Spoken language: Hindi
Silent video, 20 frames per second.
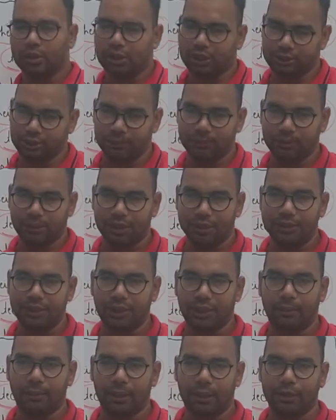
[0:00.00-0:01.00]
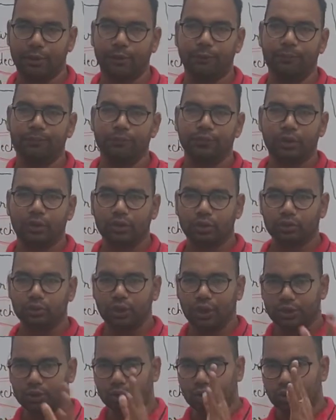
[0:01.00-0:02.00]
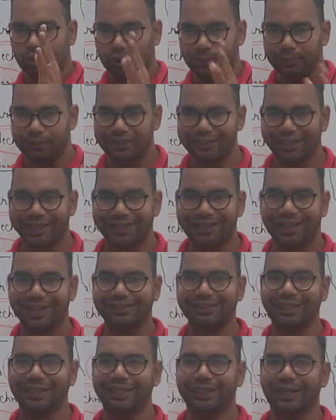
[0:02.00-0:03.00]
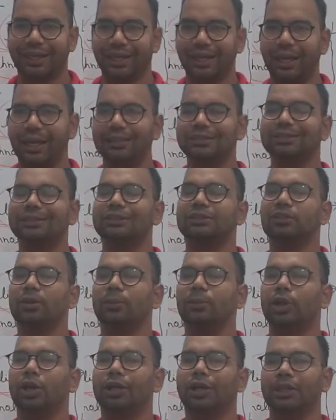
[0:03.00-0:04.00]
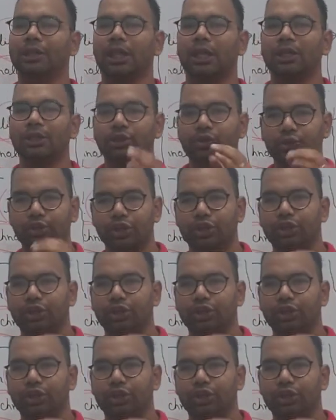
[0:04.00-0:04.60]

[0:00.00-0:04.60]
ख़त्म कर देगा मानव तो उसने दोनों के बीच के एक रास्ता निकाला जिसको बोला जाता है न्यू